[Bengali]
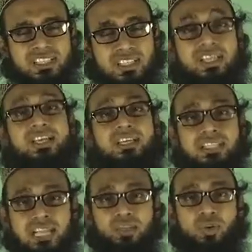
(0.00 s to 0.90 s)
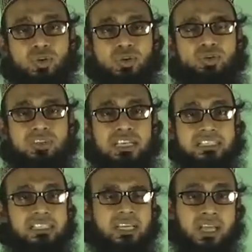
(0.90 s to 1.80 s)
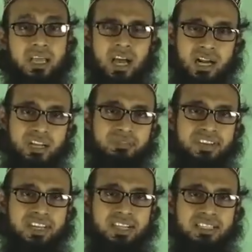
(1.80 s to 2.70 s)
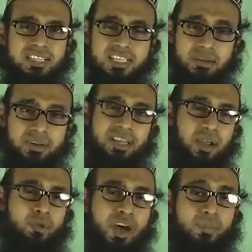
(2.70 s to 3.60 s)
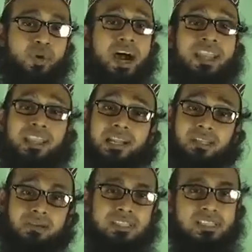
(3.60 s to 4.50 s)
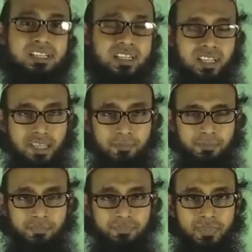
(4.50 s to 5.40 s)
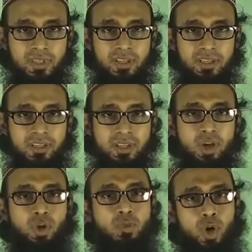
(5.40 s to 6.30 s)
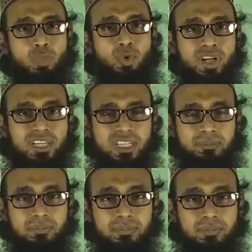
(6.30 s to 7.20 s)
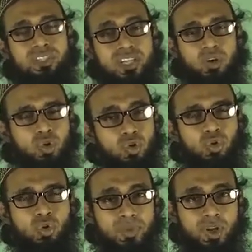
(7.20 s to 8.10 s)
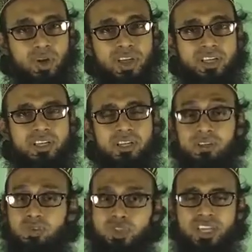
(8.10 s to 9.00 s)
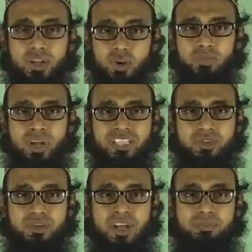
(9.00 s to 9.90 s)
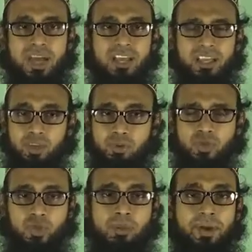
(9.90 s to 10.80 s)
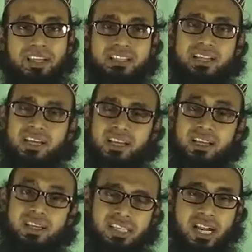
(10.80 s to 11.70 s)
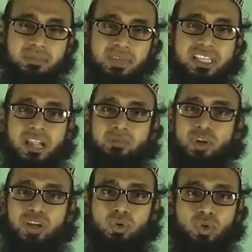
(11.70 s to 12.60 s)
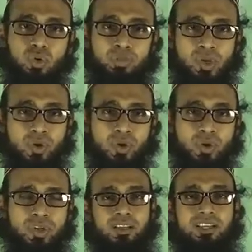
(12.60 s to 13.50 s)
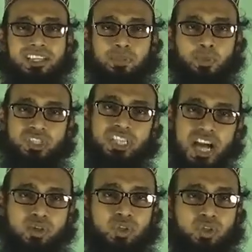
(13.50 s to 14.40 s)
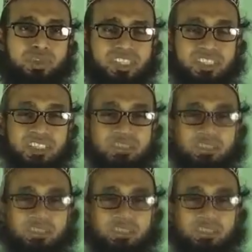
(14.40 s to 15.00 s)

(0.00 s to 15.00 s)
আছে সাথে অন্য কিছু কি আছে আর্টিফিশিয়াল জিনিস আমরা কেন খাবো আল্লাহর দেওয়া জিনিস রেখে খুব অল্প টাকা দাম যেটা অঙ্কুর বের হয় যদি এরকম কাঁচা ছোলা পায় এরকম ছোলা পায় যেটা সারা রাত ভিজালাম সকালে অঙ্কুর বের হইলো এটার পুষ্টিটা আরও একটু বেশি